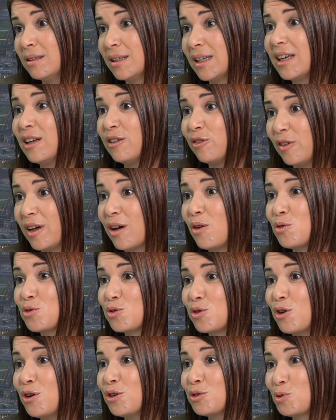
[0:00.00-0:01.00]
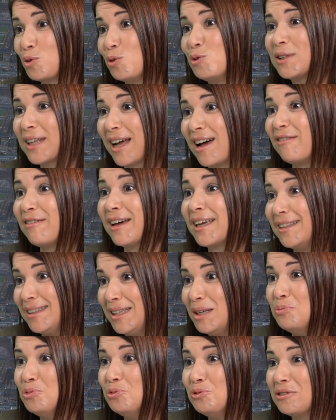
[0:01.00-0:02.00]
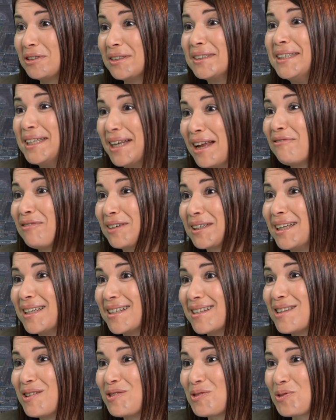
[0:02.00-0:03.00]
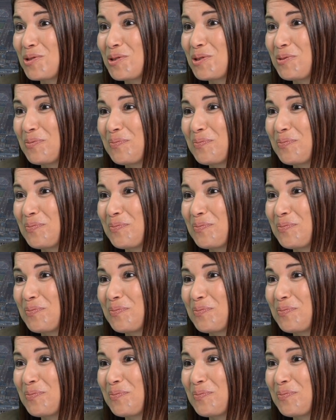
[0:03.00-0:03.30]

et faire en sorte que le travail débute dès la fin de la séance.